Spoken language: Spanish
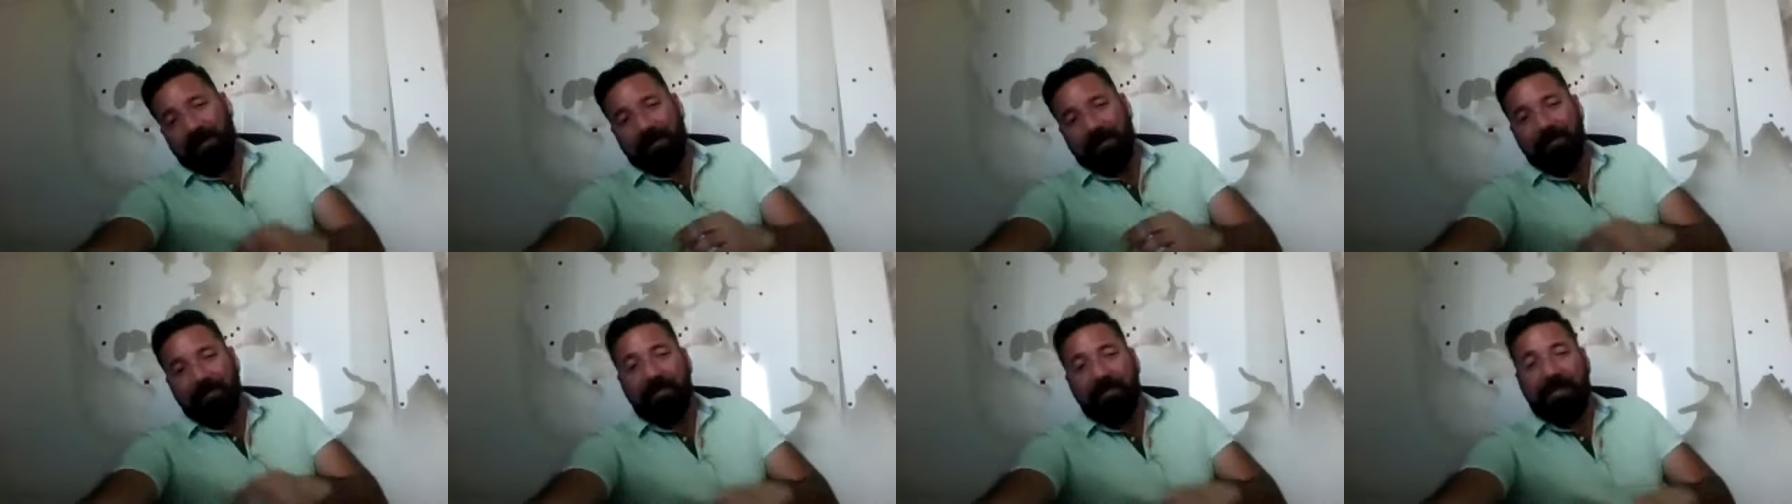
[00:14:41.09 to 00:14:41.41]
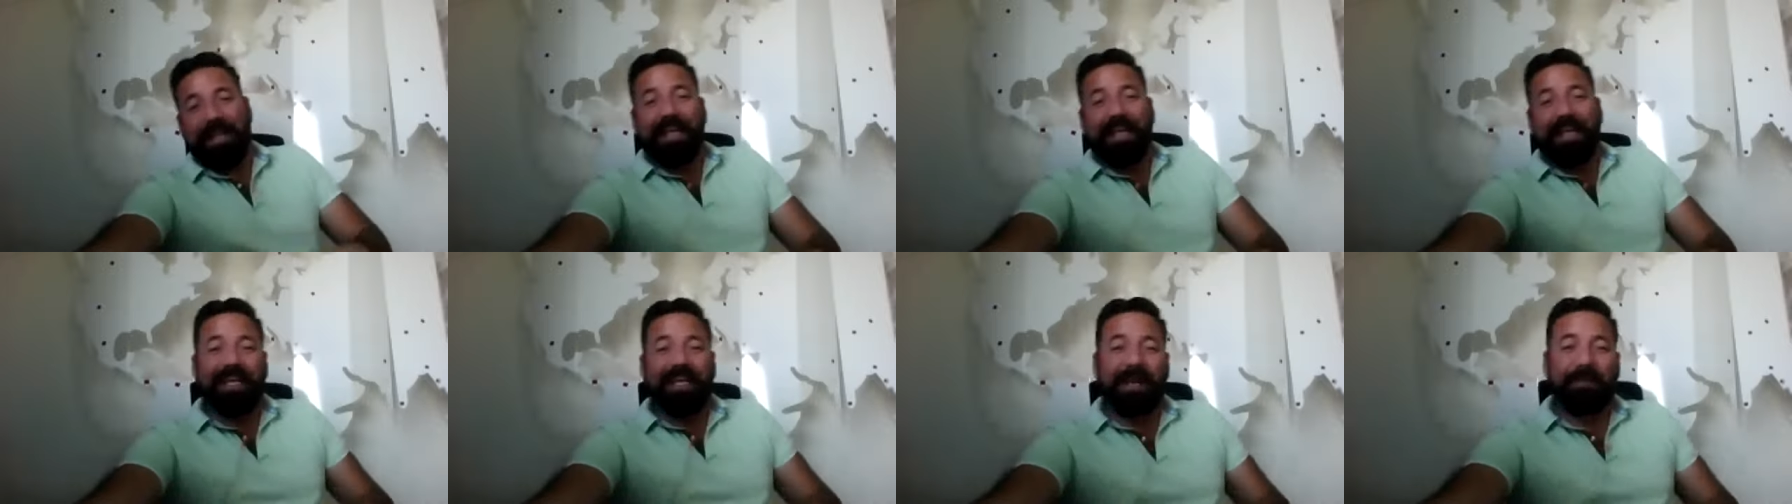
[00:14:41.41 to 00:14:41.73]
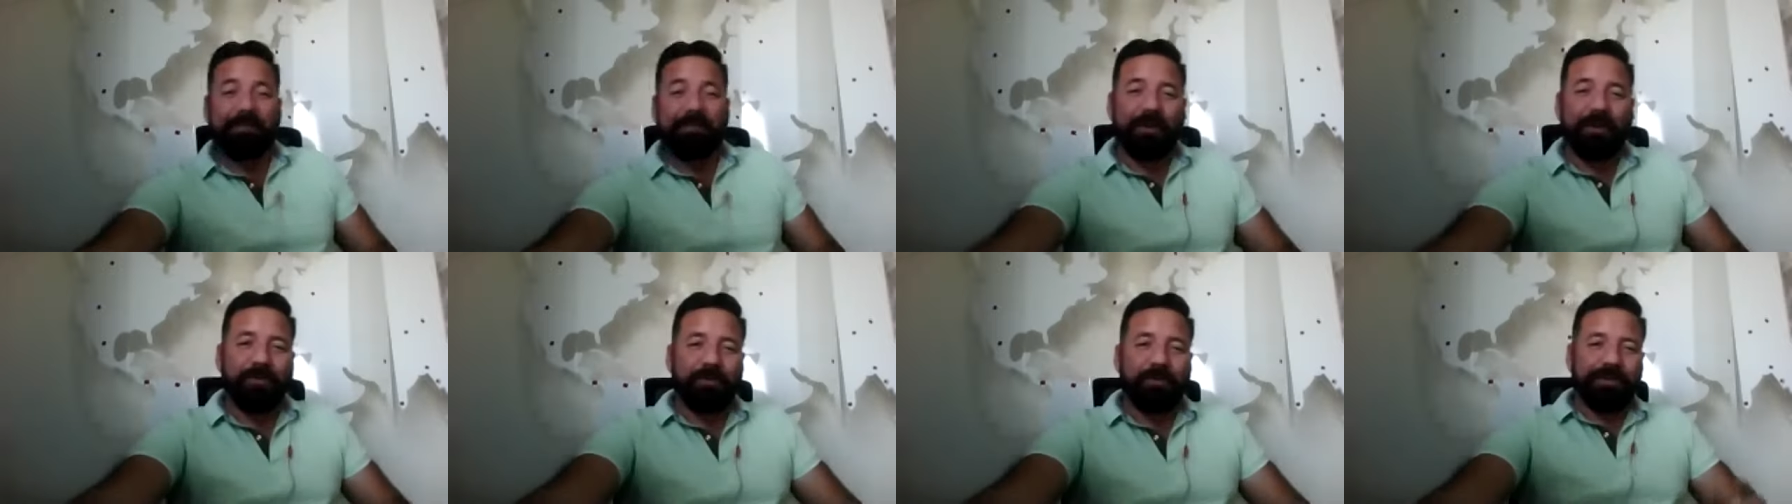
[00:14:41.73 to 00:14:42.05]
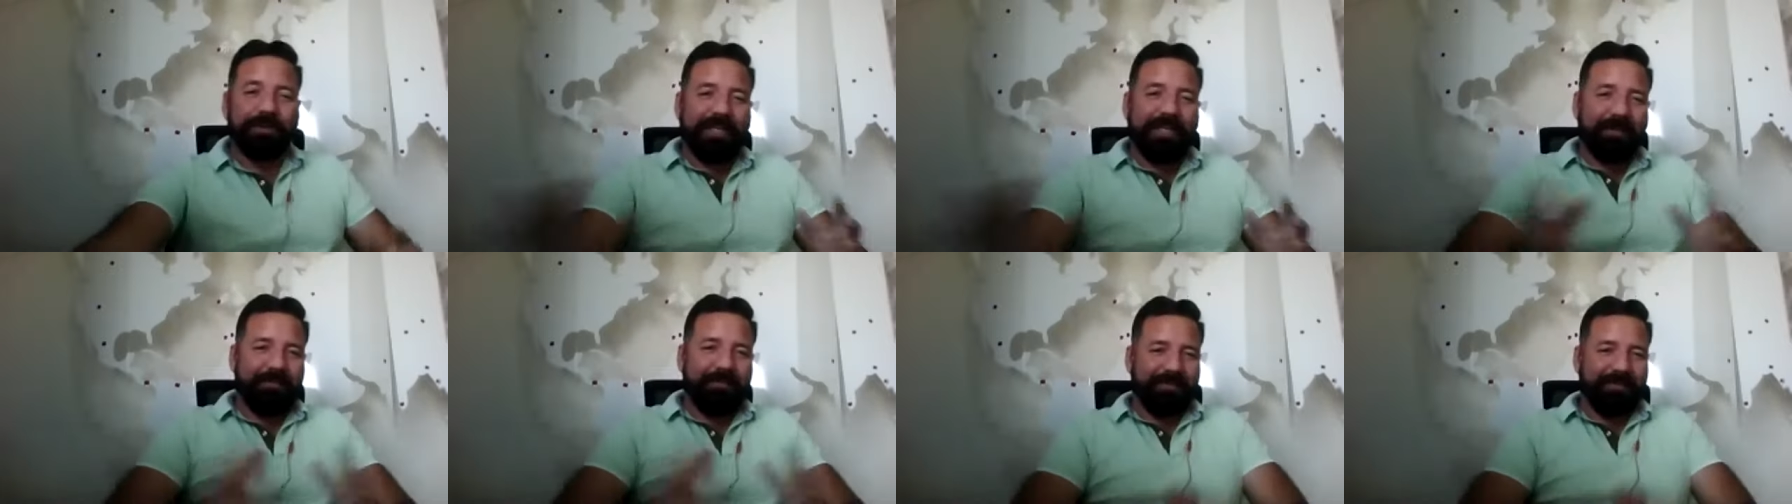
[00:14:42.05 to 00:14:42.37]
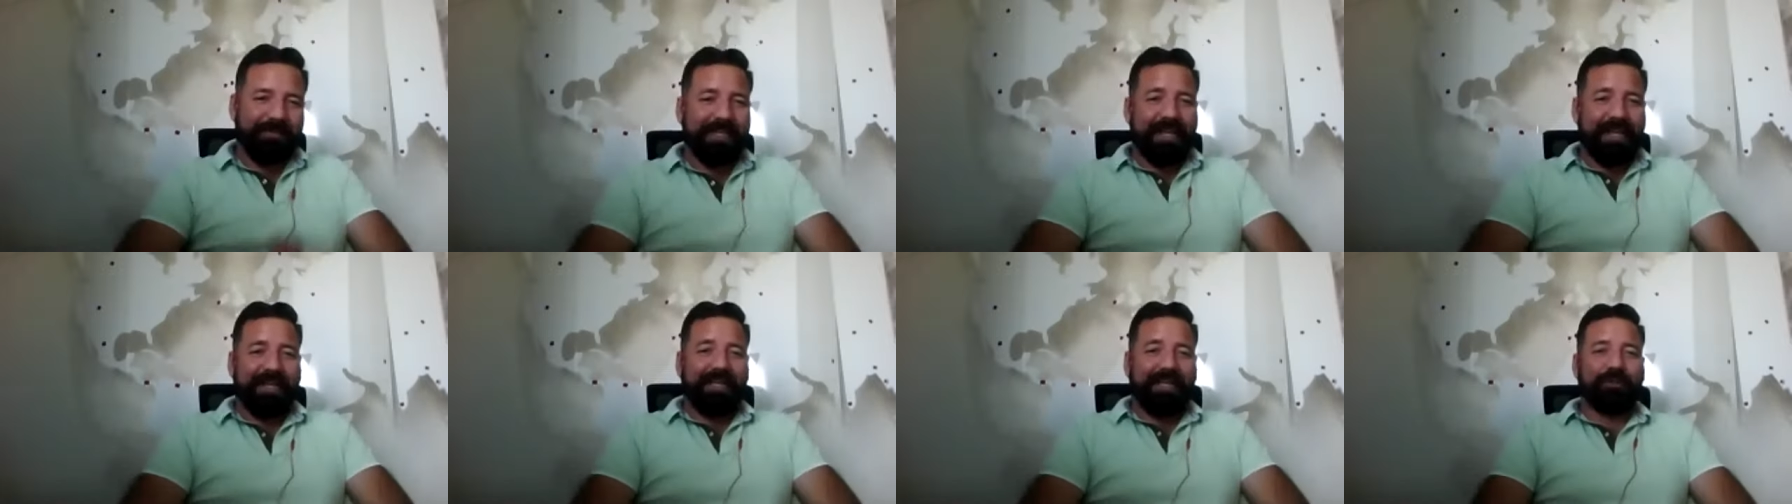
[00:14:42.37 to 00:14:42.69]
y la pregunta
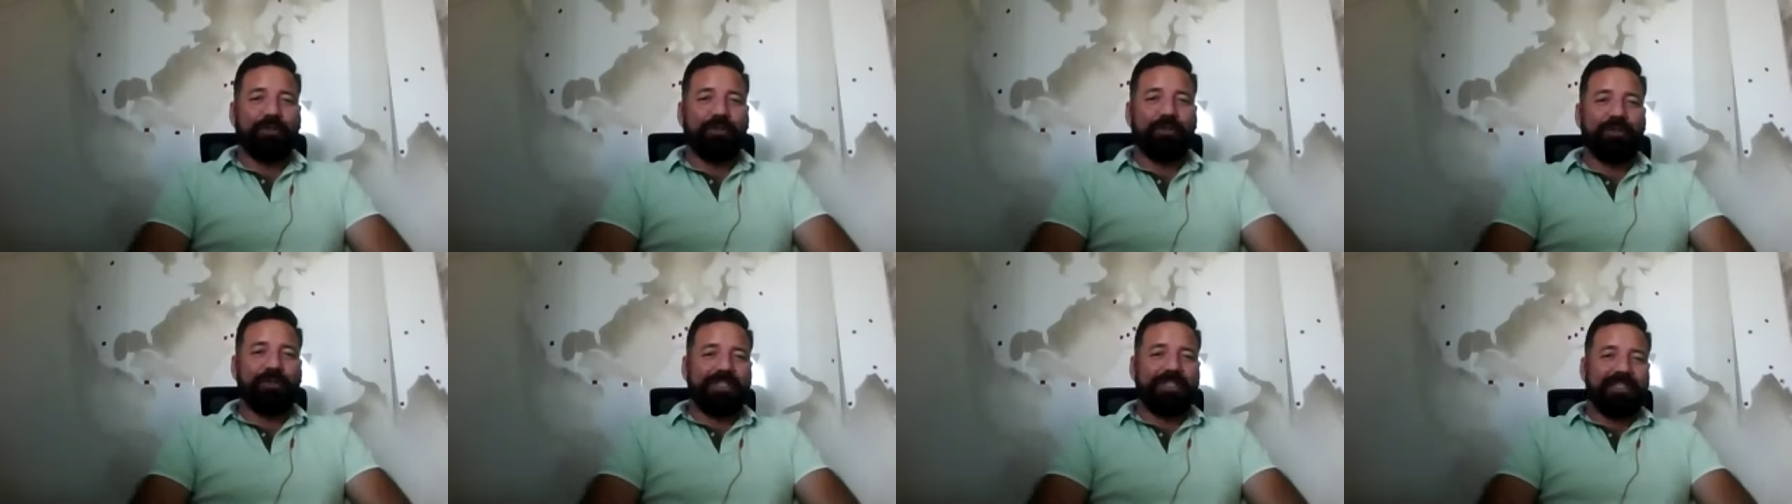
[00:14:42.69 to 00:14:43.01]
de la que todos